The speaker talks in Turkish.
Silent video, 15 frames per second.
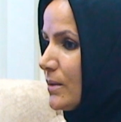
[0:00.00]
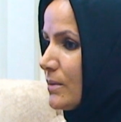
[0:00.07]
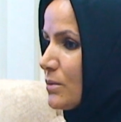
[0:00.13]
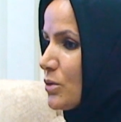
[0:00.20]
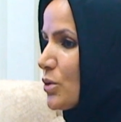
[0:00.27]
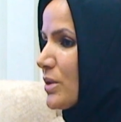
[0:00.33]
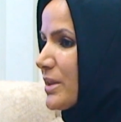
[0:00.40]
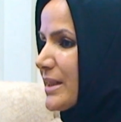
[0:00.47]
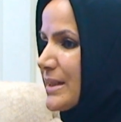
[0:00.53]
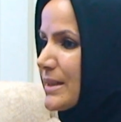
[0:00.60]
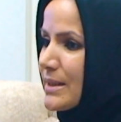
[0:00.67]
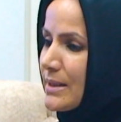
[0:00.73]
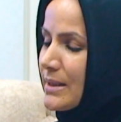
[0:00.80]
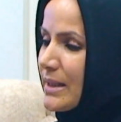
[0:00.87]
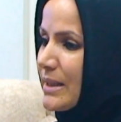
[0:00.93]
Türk
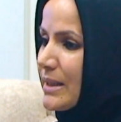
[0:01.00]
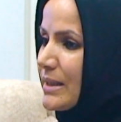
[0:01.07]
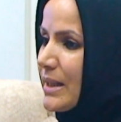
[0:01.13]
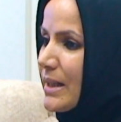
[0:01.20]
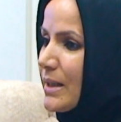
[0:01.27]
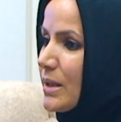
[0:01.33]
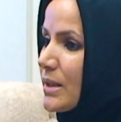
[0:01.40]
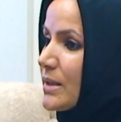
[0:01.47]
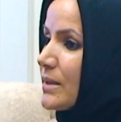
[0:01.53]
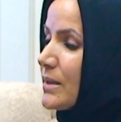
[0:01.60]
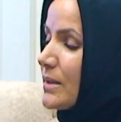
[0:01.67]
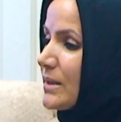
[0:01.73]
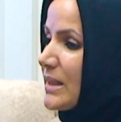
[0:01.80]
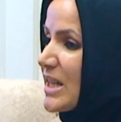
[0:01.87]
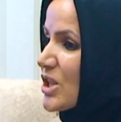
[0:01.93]
kadınla ya da
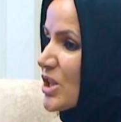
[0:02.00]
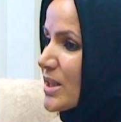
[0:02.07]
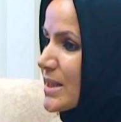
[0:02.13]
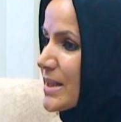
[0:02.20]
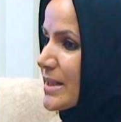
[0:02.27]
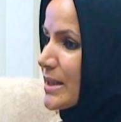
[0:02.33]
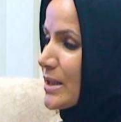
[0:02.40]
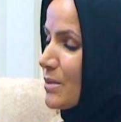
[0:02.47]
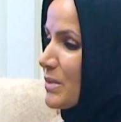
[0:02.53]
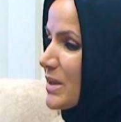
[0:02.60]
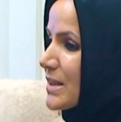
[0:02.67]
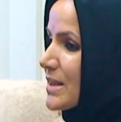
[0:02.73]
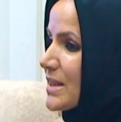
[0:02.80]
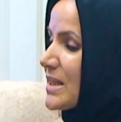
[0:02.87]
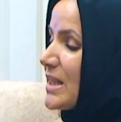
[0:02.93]
e, genç
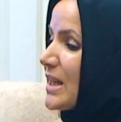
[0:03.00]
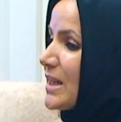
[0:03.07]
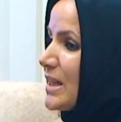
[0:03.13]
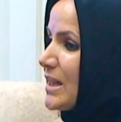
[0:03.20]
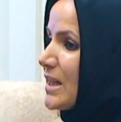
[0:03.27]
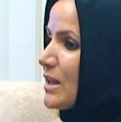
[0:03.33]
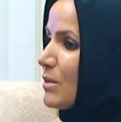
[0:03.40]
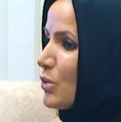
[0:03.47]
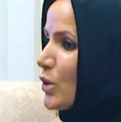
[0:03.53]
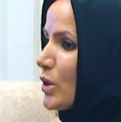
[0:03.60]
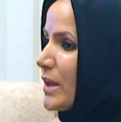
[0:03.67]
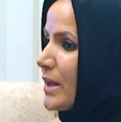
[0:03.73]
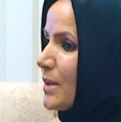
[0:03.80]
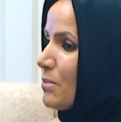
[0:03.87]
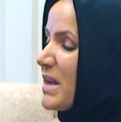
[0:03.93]
kızlarımız yeni yeni
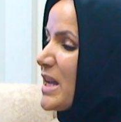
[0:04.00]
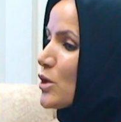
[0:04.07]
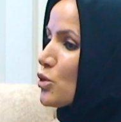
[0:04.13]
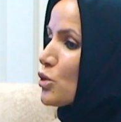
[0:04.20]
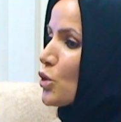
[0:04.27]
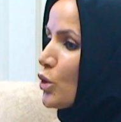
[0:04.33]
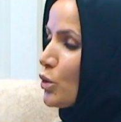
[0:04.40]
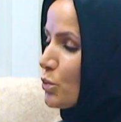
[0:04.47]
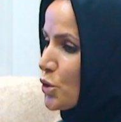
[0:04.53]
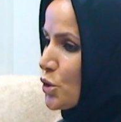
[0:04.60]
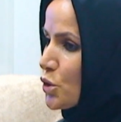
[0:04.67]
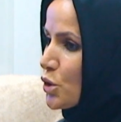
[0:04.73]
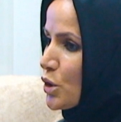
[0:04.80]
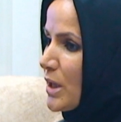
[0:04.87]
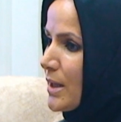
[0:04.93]
böyle mezun
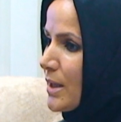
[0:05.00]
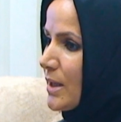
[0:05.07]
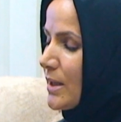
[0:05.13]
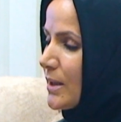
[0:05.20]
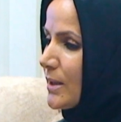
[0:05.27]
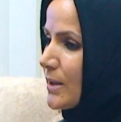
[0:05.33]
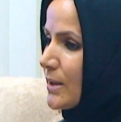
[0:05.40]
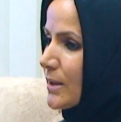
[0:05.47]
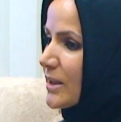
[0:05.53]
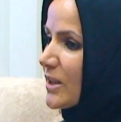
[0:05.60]
olmuş e,